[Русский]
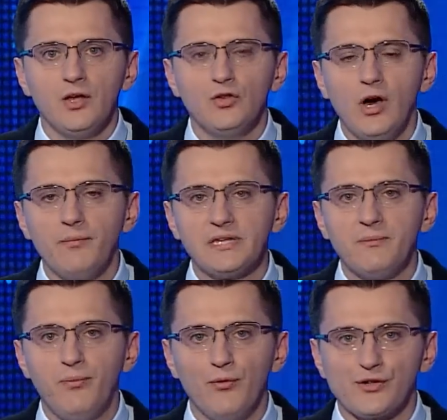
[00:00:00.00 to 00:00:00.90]
Но об
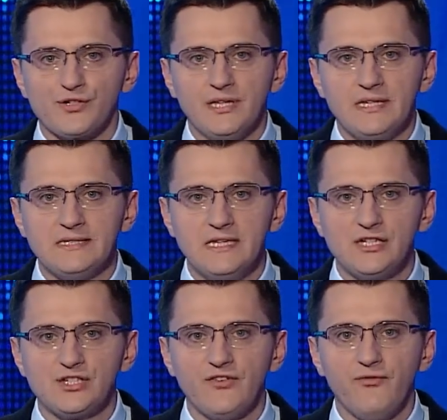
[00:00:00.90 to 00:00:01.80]
этом позже.
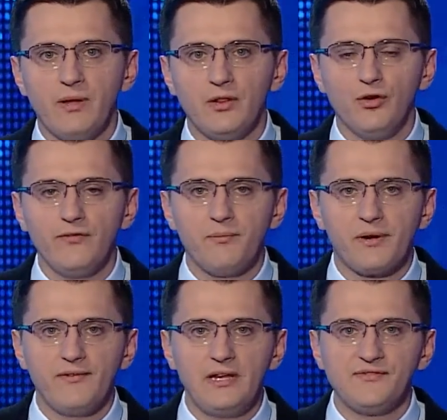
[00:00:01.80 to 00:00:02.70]
Здесь же, в Молдове,
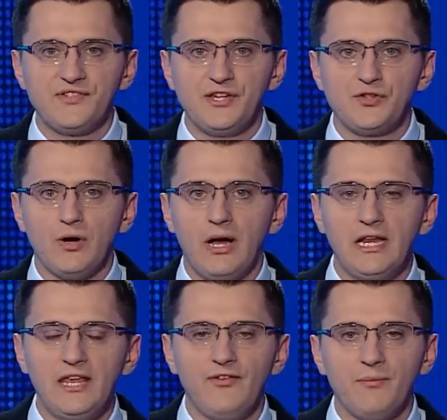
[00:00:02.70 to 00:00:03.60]
провели встречу
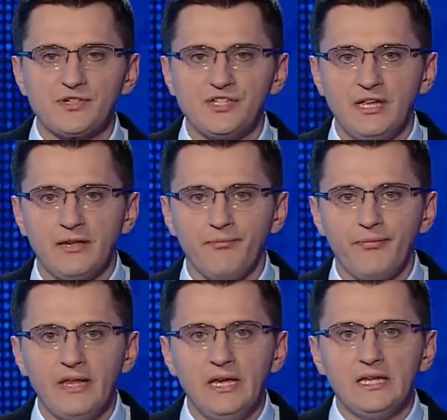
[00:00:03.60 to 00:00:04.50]
Алиев и Пашинян.
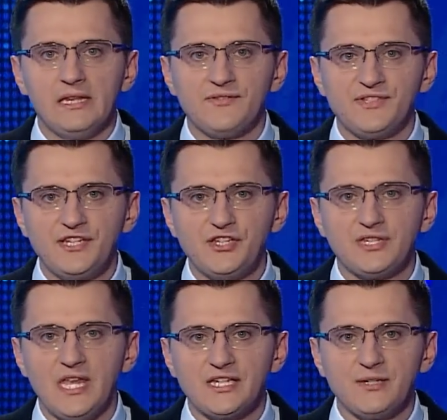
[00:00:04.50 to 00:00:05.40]
На встрече
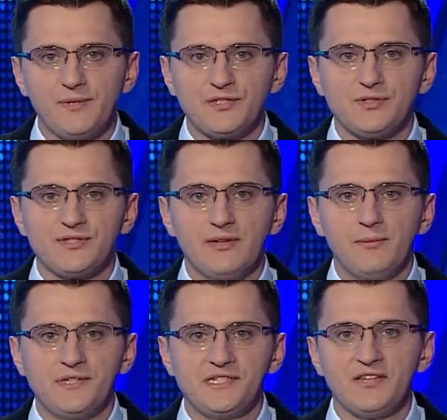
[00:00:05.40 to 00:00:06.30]
также присутствовали
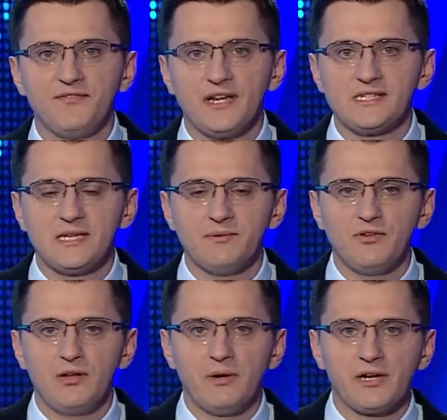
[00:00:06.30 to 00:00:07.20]
президент Франции
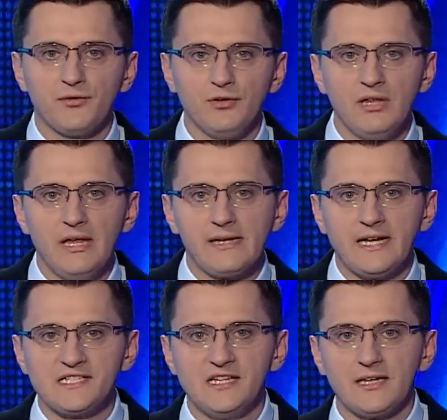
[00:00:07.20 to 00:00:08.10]
Эммануэль Макрон,
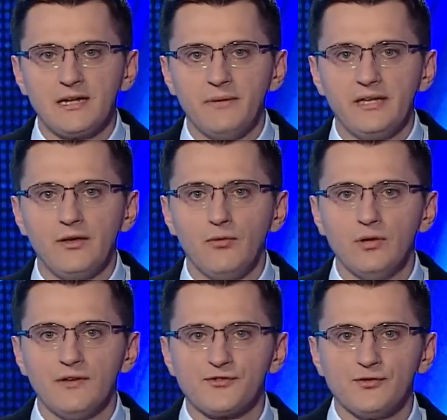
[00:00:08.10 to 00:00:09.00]
канцлер Германии
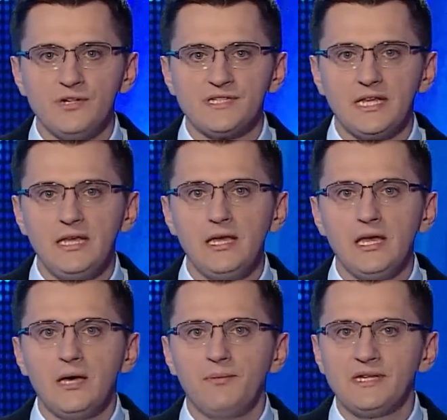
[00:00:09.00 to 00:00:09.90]
Олаф Шольц и
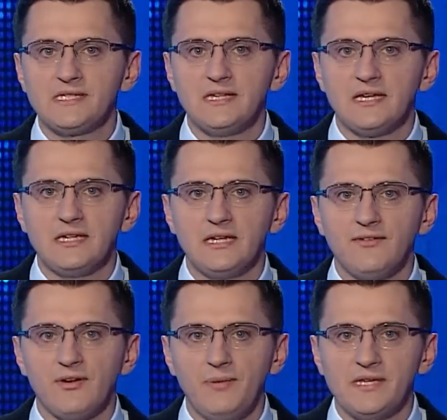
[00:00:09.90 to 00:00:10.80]
председатель
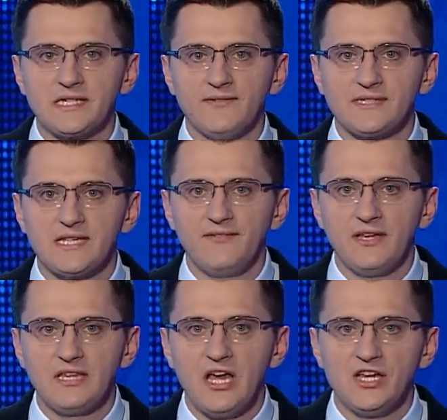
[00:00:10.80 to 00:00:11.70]
Европейского
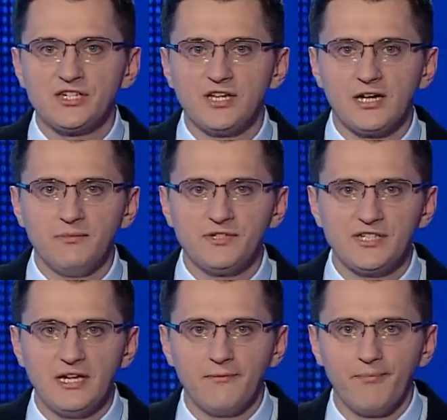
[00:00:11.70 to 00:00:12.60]
совета Шарль
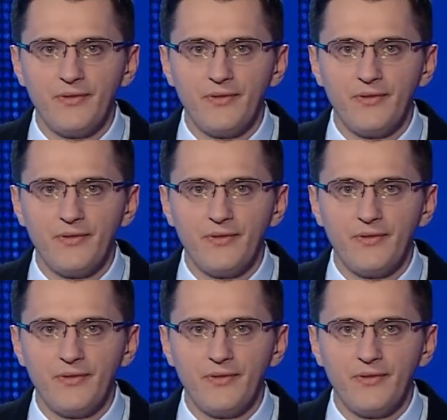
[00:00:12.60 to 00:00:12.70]
Мишель.